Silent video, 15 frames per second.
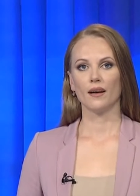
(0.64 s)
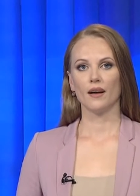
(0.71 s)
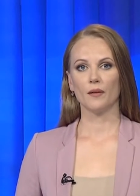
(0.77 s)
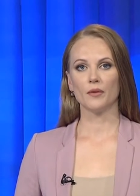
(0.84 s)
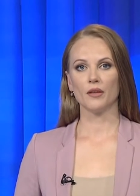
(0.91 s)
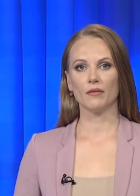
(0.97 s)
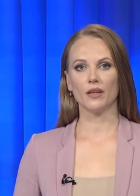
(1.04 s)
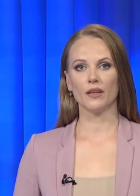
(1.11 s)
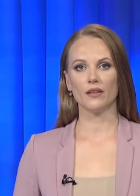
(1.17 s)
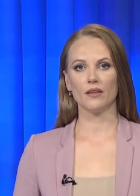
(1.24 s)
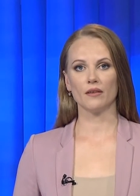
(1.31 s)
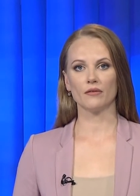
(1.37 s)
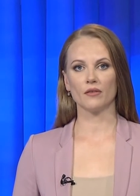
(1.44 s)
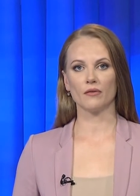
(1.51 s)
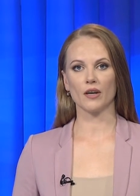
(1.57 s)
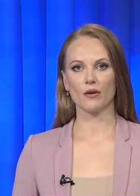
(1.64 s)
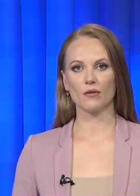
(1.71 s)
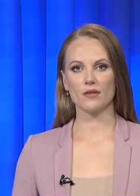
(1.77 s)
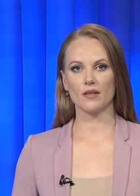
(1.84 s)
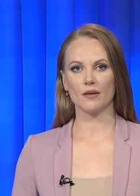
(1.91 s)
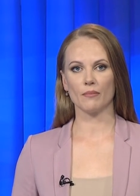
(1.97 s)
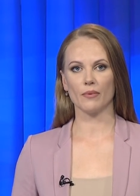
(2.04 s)
Обновление в
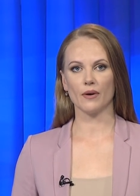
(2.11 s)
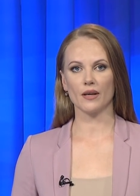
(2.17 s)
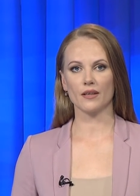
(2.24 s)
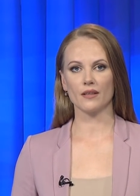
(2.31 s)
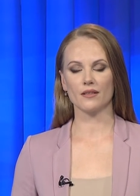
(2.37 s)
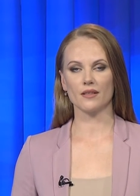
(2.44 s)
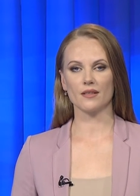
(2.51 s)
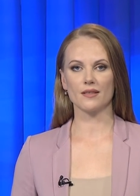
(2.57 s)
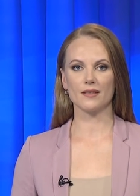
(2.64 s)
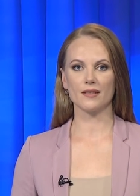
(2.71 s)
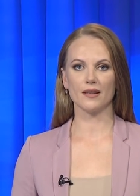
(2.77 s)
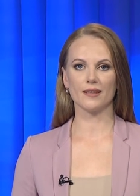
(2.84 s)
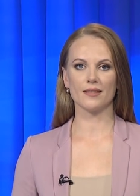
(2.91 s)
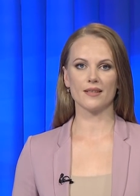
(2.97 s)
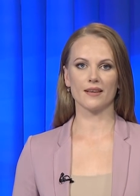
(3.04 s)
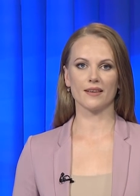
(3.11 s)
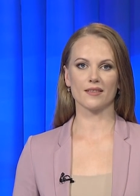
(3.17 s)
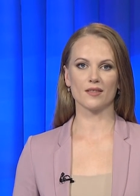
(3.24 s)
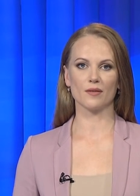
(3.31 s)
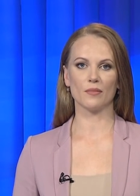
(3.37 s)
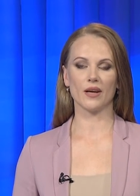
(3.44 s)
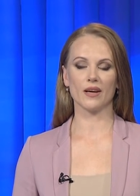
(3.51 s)
Новгородском парке 30-летия
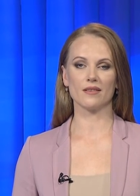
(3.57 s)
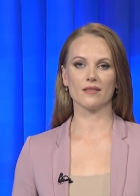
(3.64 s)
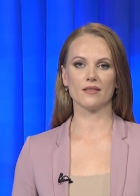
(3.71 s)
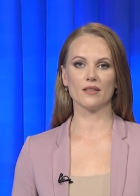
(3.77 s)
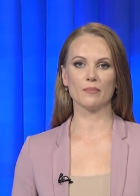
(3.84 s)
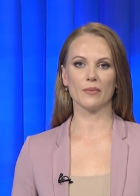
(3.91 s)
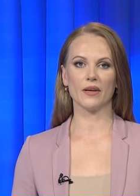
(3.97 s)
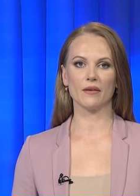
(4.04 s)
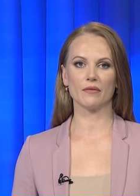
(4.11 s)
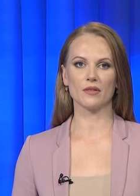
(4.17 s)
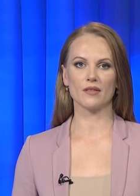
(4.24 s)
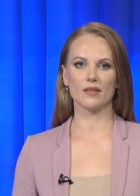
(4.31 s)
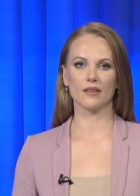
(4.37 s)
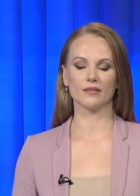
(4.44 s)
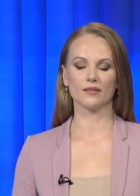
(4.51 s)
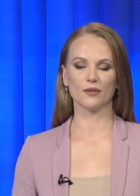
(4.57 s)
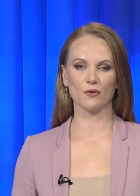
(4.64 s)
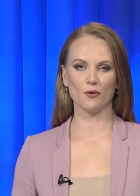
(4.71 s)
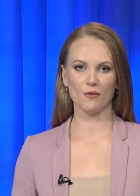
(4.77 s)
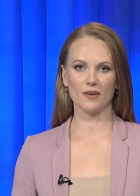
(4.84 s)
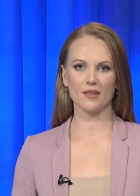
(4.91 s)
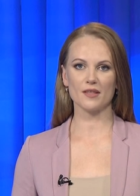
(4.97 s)
октября. Здесь появится
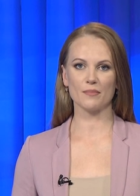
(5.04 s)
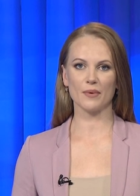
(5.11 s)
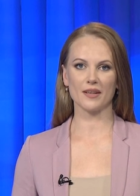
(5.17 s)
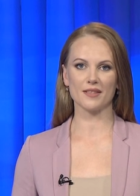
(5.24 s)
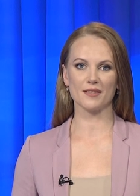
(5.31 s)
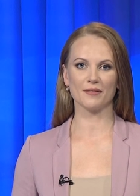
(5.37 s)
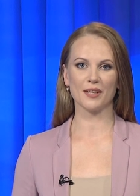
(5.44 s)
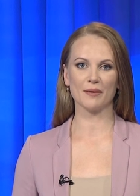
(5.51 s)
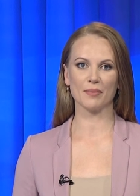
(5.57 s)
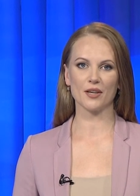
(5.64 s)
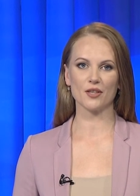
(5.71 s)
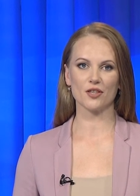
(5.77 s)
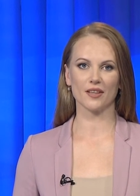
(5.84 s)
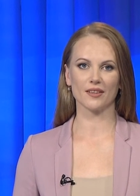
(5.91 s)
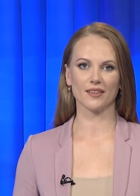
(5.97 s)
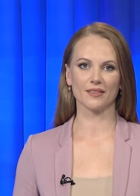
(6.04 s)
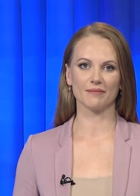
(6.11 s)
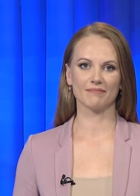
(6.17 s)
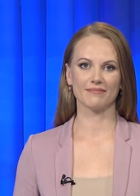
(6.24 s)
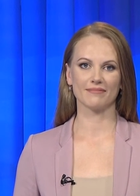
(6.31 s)
новая спортивная площадка.